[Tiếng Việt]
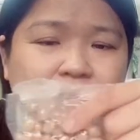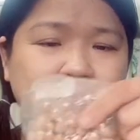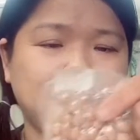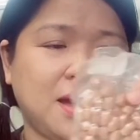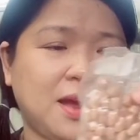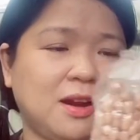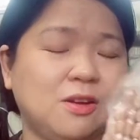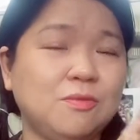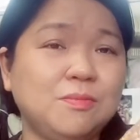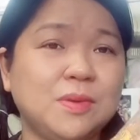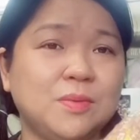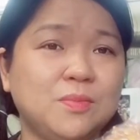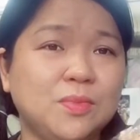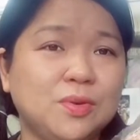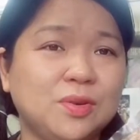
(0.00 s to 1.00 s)
mà lúc
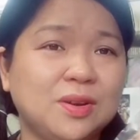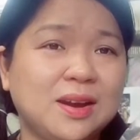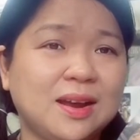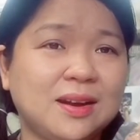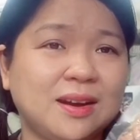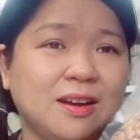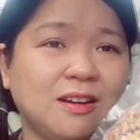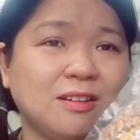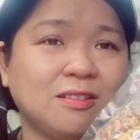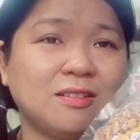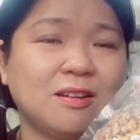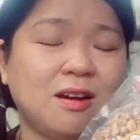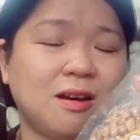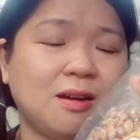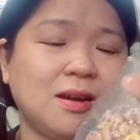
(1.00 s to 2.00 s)
mình mua là nó
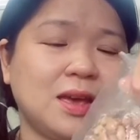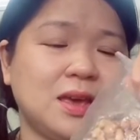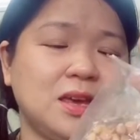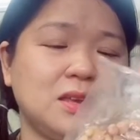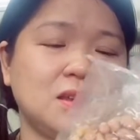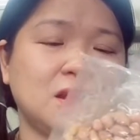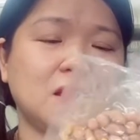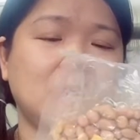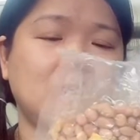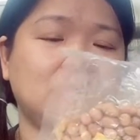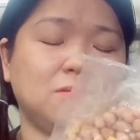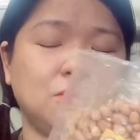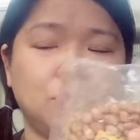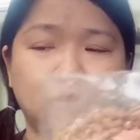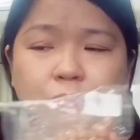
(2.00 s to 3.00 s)
có là hít chân
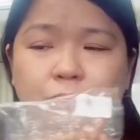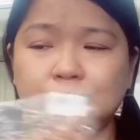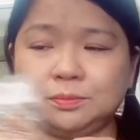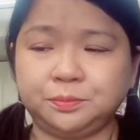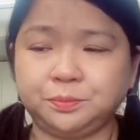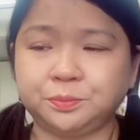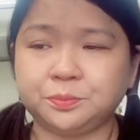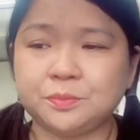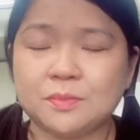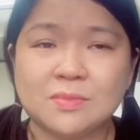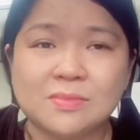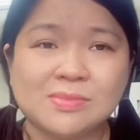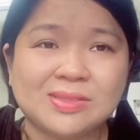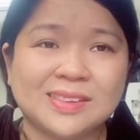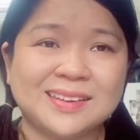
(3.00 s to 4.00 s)
không rồi
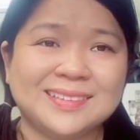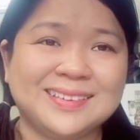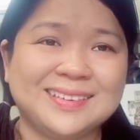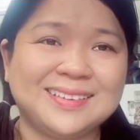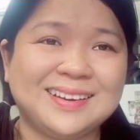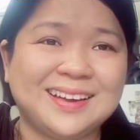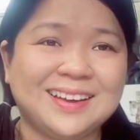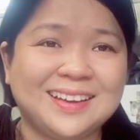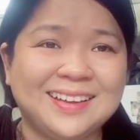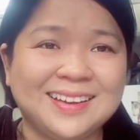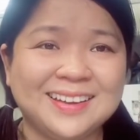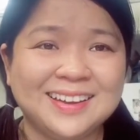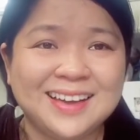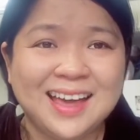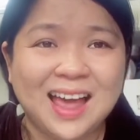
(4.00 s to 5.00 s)
nên là
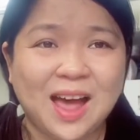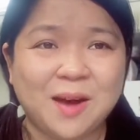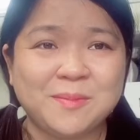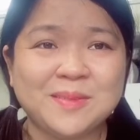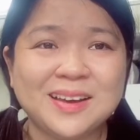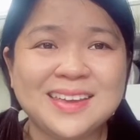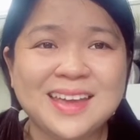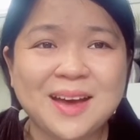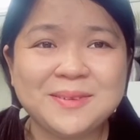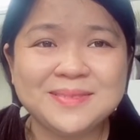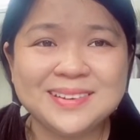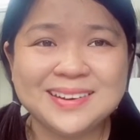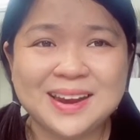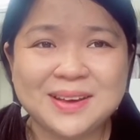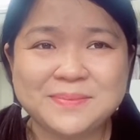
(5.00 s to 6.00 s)
không có
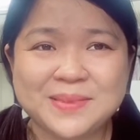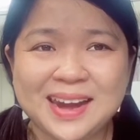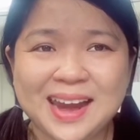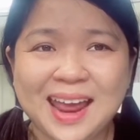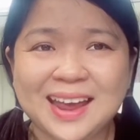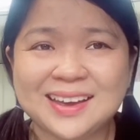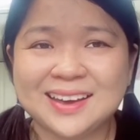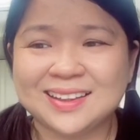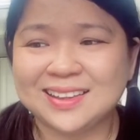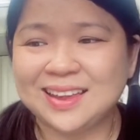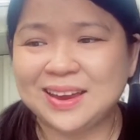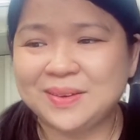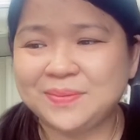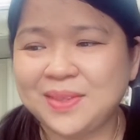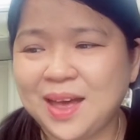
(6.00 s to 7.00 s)
giống như là mình ăn ở
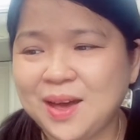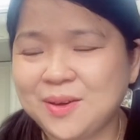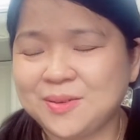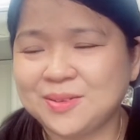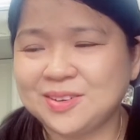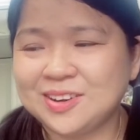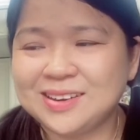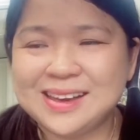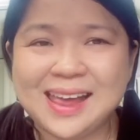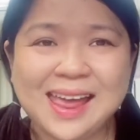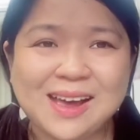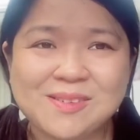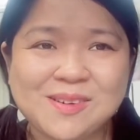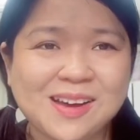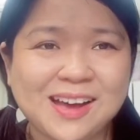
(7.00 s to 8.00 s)
tiệm đâu nó
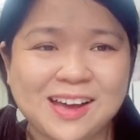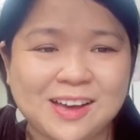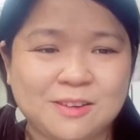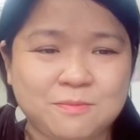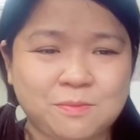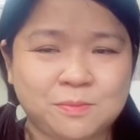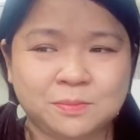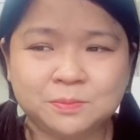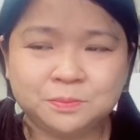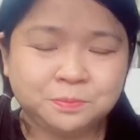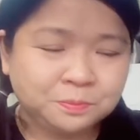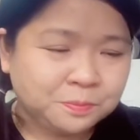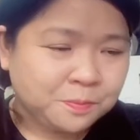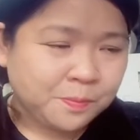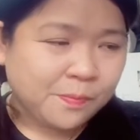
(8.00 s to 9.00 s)
khác quá à
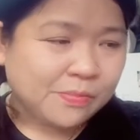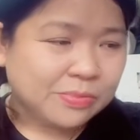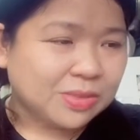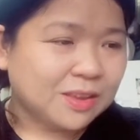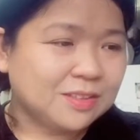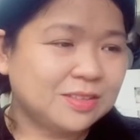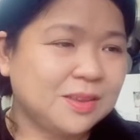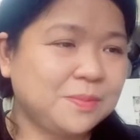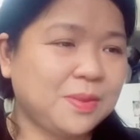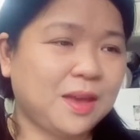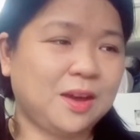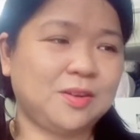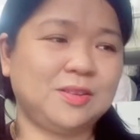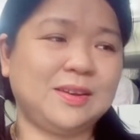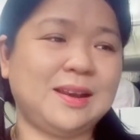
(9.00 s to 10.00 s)
tiếp
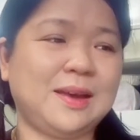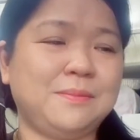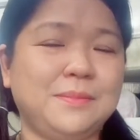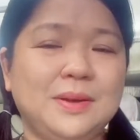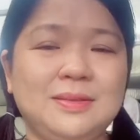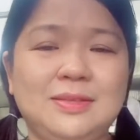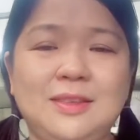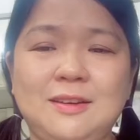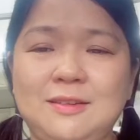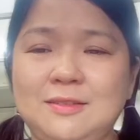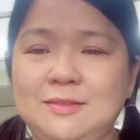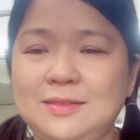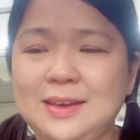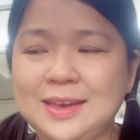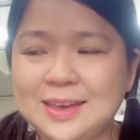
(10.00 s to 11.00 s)
theo thì là mình
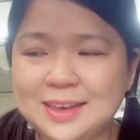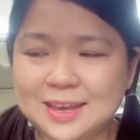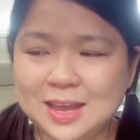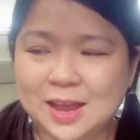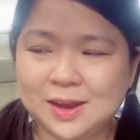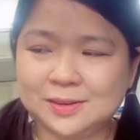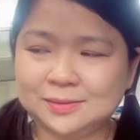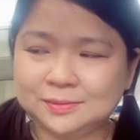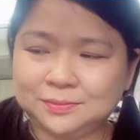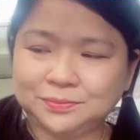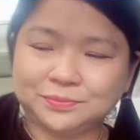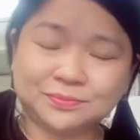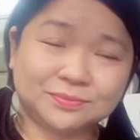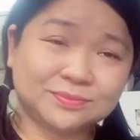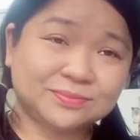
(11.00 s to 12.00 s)
thử cái
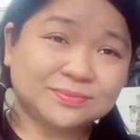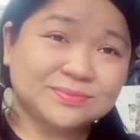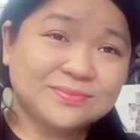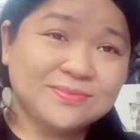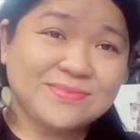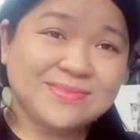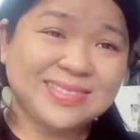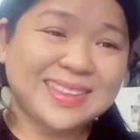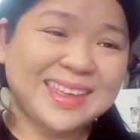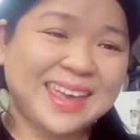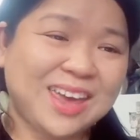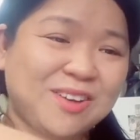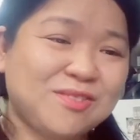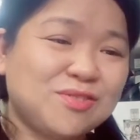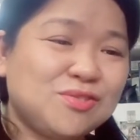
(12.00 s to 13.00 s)
kẹo